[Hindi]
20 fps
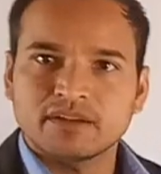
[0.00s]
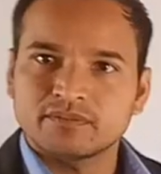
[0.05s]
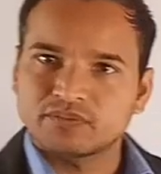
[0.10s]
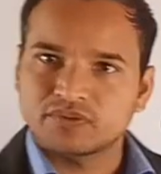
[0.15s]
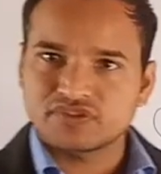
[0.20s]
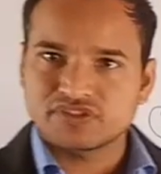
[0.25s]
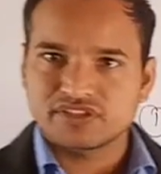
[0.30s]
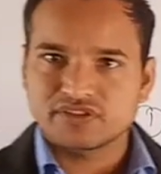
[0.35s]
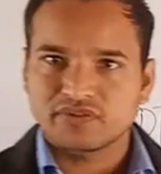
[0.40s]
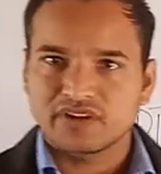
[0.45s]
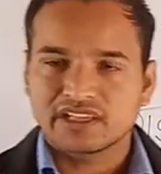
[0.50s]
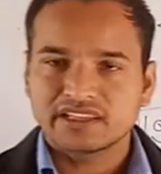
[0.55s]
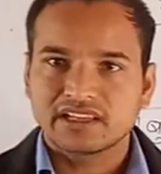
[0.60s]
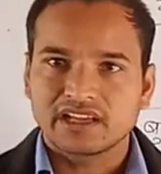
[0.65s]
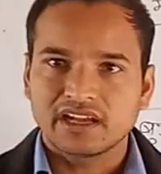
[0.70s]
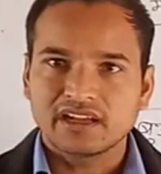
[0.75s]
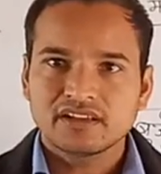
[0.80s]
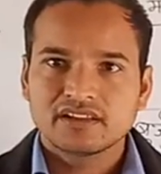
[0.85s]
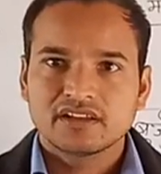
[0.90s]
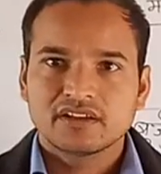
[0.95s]
पूंजीवाद
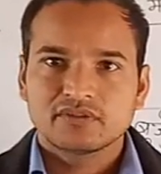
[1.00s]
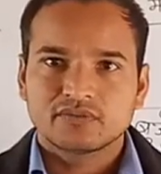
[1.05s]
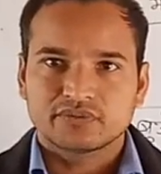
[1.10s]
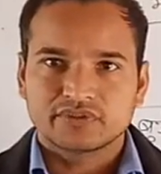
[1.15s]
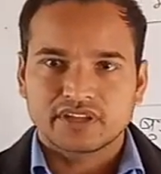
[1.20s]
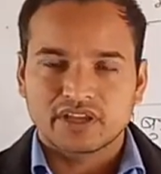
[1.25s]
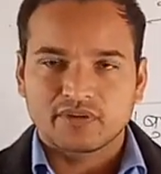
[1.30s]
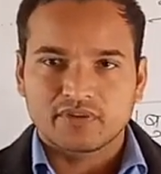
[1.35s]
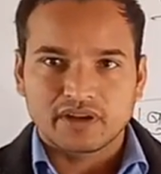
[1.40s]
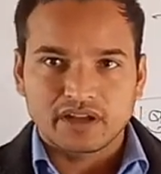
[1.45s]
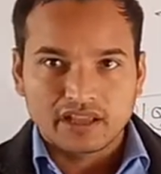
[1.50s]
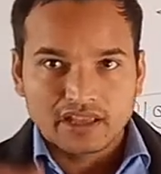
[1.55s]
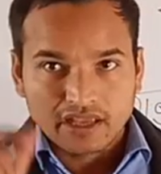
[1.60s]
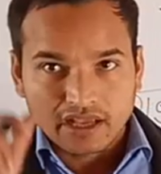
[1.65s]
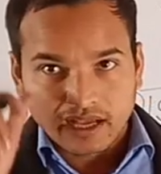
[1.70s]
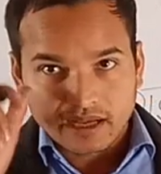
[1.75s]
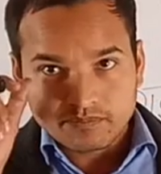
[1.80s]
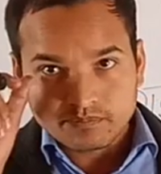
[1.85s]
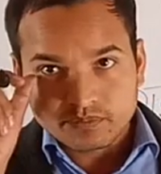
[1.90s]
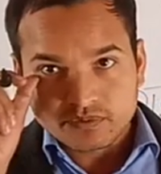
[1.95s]
का उदय हुआ
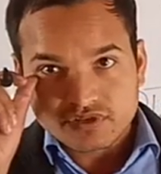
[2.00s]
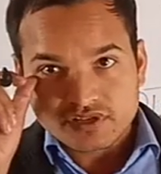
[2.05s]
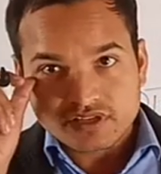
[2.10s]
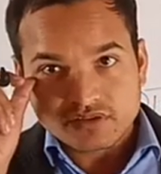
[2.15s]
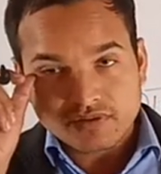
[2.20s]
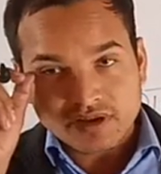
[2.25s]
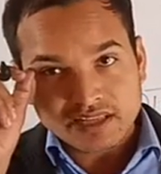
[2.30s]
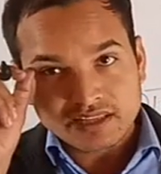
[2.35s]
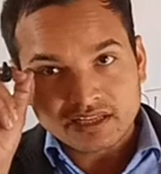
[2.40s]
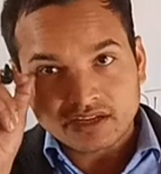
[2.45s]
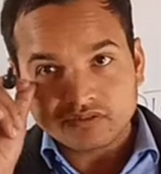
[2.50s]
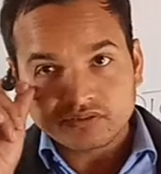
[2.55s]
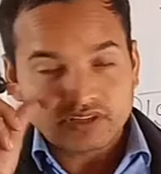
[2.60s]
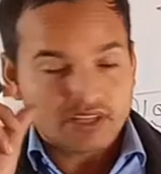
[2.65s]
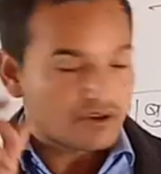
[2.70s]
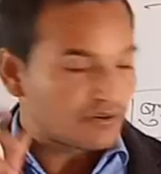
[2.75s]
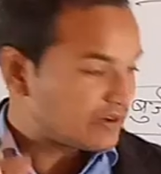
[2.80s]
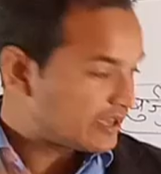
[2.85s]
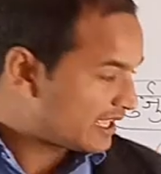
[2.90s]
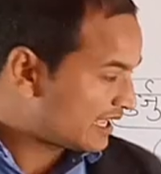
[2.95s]
अब पूंजीवाद का उदय
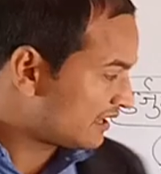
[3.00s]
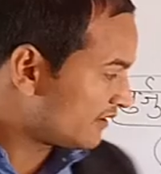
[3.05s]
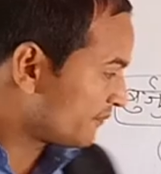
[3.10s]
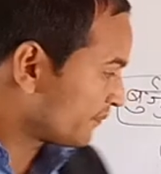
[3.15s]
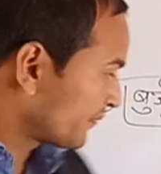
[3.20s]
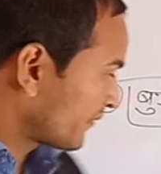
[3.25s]
हो गया